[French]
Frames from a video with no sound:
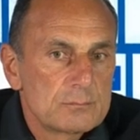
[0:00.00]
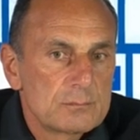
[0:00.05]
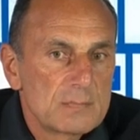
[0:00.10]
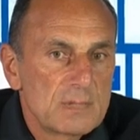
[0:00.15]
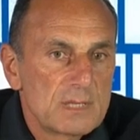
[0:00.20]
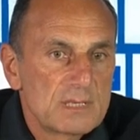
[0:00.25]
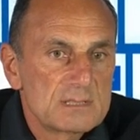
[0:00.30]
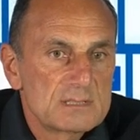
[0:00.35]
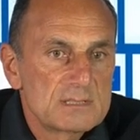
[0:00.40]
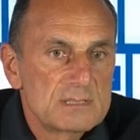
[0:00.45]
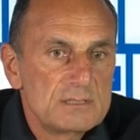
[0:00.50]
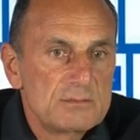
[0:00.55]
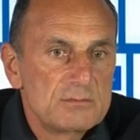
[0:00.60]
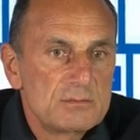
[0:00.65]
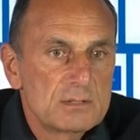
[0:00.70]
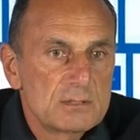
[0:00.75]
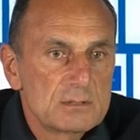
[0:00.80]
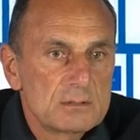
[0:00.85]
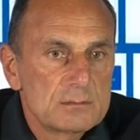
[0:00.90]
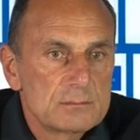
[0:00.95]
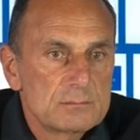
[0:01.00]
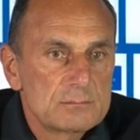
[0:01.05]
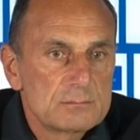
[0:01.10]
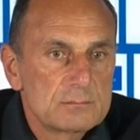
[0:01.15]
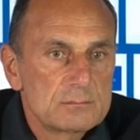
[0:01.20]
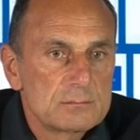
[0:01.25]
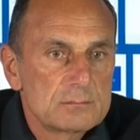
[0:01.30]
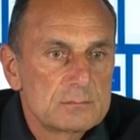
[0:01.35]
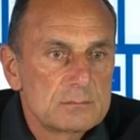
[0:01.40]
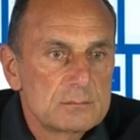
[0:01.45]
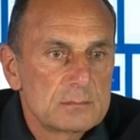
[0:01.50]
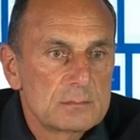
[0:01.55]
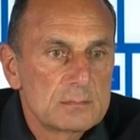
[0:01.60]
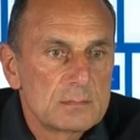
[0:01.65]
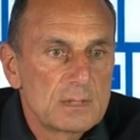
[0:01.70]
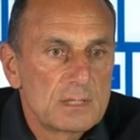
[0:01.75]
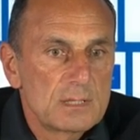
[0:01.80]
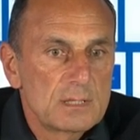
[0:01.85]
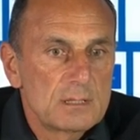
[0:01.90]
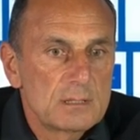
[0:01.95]
avec Steve.
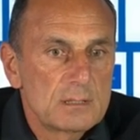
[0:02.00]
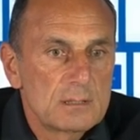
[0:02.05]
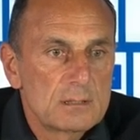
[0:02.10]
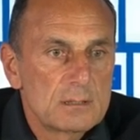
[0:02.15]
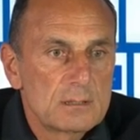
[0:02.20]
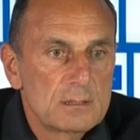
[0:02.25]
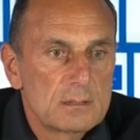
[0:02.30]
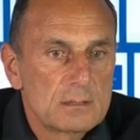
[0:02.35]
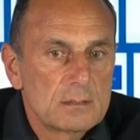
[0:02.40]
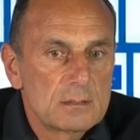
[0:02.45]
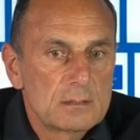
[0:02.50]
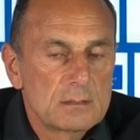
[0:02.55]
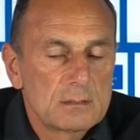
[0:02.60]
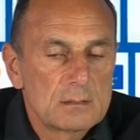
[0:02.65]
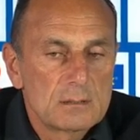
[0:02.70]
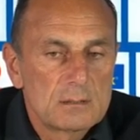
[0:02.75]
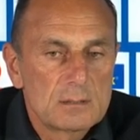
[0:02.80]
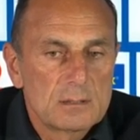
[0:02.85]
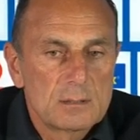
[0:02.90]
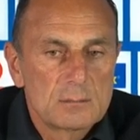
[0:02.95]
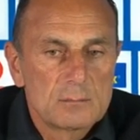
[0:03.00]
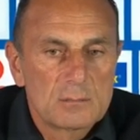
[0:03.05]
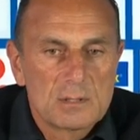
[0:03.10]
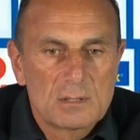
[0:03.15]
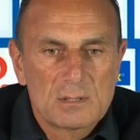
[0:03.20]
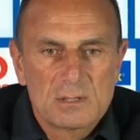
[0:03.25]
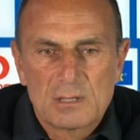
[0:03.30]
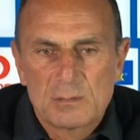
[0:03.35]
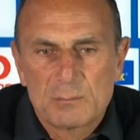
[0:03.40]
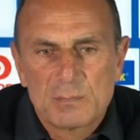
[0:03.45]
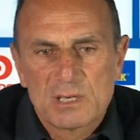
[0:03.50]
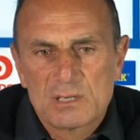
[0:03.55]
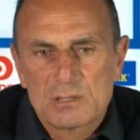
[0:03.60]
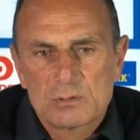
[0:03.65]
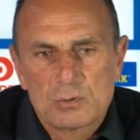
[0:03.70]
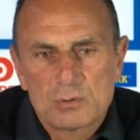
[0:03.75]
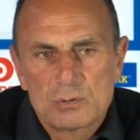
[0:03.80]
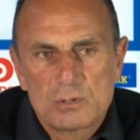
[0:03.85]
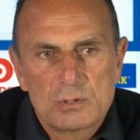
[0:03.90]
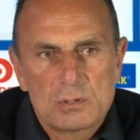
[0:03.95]
Mais on a manqué
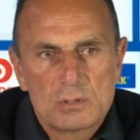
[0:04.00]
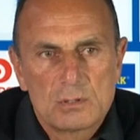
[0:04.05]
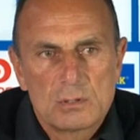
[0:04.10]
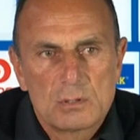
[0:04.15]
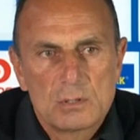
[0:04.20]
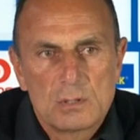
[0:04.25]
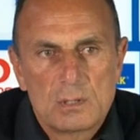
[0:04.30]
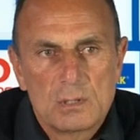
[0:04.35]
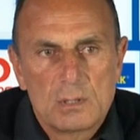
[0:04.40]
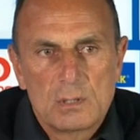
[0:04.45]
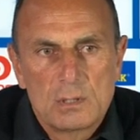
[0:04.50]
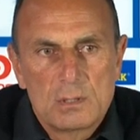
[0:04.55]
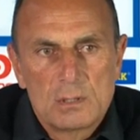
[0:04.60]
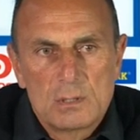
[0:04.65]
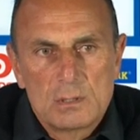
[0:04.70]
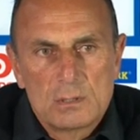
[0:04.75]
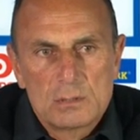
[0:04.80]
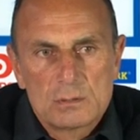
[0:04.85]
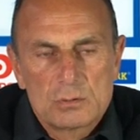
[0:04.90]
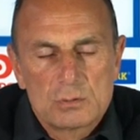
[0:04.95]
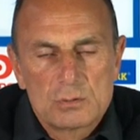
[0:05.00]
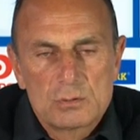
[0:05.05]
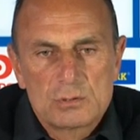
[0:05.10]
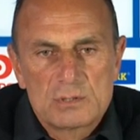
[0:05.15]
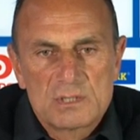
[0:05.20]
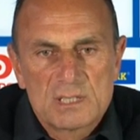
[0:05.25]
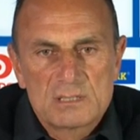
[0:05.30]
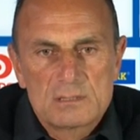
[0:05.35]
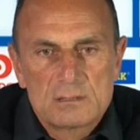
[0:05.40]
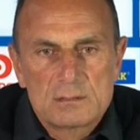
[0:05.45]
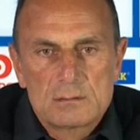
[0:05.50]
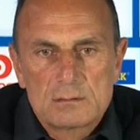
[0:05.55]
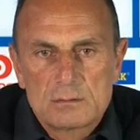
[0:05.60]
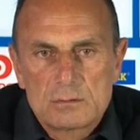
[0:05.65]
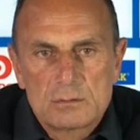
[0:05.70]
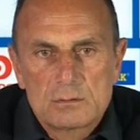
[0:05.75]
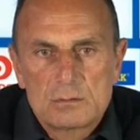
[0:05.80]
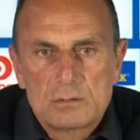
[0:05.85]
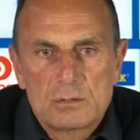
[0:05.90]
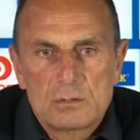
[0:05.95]
trop de, trop de,
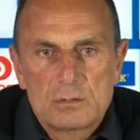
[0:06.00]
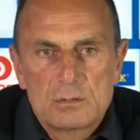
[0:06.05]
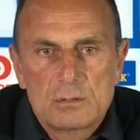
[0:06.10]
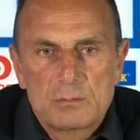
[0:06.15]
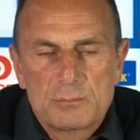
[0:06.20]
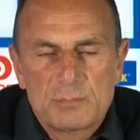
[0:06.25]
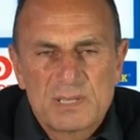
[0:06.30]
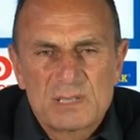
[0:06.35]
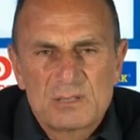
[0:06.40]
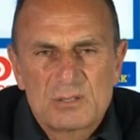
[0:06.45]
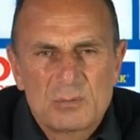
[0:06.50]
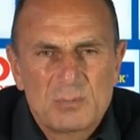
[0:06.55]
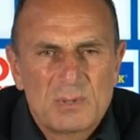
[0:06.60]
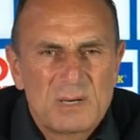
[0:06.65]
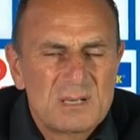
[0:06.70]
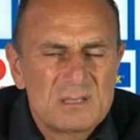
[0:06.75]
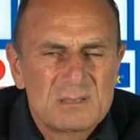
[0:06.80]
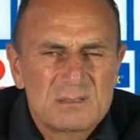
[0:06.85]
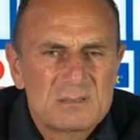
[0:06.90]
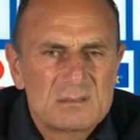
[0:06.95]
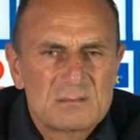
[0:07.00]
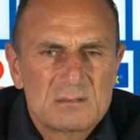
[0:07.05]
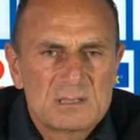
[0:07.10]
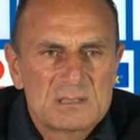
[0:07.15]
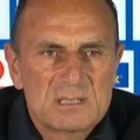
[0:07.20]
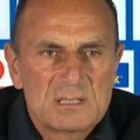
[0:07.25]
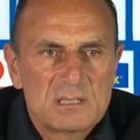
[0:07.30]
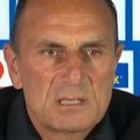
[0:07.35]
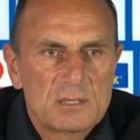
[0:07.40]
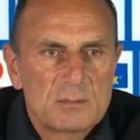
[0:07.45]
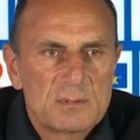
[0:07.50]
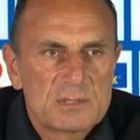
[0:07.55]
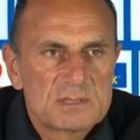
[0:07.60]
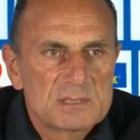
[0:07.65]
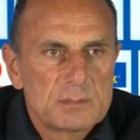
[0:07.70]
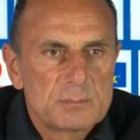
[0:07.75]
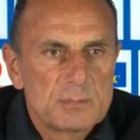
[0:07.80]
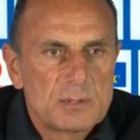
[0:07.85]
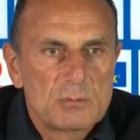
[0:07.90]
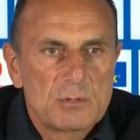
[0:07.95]
trop de pertes de balles. techniquement,
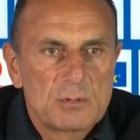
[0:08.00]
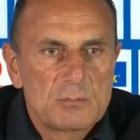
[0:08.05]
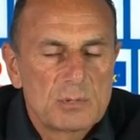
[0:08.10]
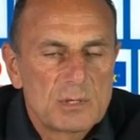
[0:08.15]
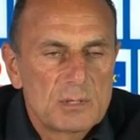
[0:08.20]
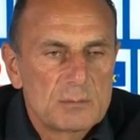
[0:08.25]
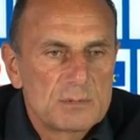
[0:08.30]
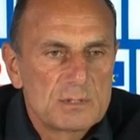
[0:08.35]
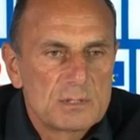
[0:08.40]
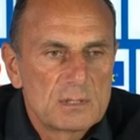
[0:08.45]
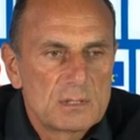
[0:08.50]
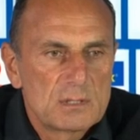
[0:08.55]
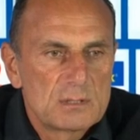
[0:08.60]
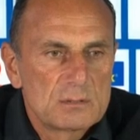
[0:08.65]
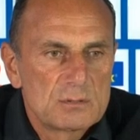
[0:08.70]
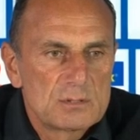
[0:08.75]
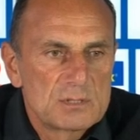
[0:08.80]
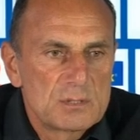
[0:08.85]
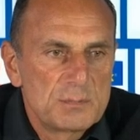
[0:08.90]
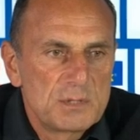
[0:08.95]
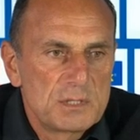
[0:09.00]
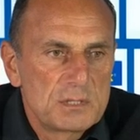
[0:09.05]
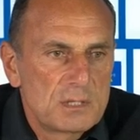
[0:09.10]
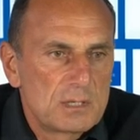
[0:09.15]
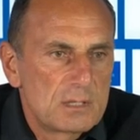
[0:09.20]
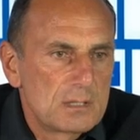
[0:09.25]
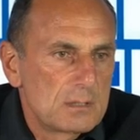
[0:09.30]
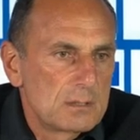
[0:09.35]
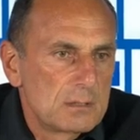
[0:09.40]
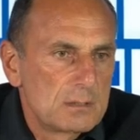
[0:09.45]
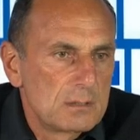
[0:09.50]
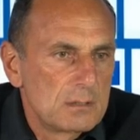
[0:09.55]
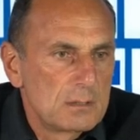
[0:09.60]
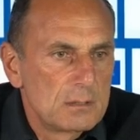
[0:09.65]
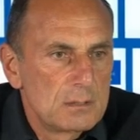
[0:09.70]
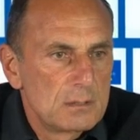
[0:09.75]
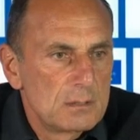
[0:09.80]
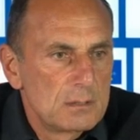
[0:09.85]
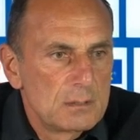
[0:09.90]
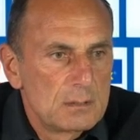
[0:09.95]
c'était pas bon en première mi-temps. En deuxième mi-temps,
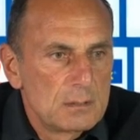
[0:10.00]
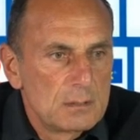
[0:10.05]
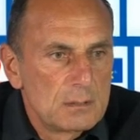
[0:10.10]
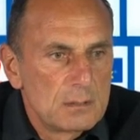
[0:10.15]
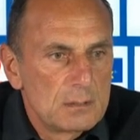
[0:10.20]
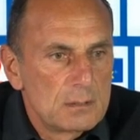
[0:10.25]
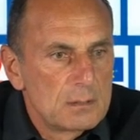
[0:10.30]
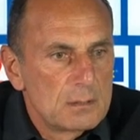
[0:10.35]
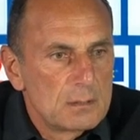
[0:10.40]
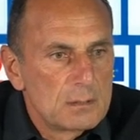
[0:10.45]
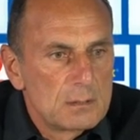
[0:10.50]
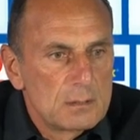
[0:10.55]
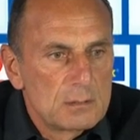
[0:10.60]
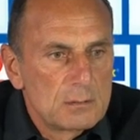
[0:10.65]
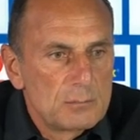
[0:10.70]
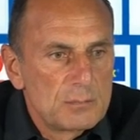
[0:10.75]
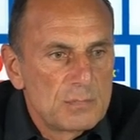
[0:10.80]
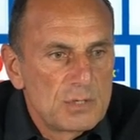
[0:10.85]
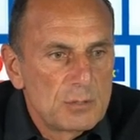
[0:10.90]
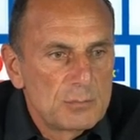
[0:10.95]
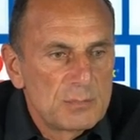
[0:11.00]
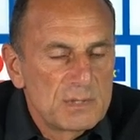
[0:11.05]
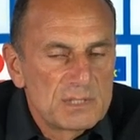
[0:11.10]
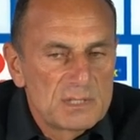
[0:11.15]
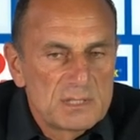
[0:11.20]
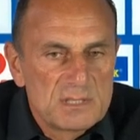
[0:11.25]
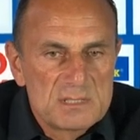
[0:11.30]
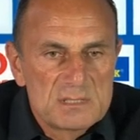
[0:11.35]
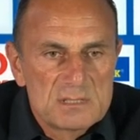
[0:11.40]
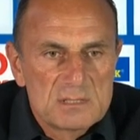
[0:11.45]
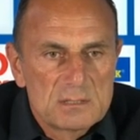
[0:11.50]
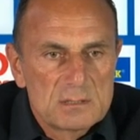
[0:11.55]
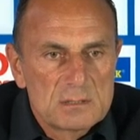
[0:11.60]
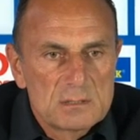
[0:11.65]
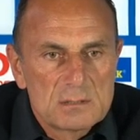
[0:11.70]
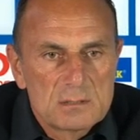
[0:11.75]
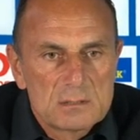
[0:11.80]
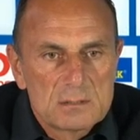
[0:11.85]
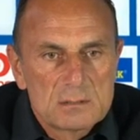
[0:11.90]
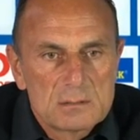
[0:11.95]
Meilleure maîtrise,
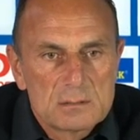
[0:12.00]
euh,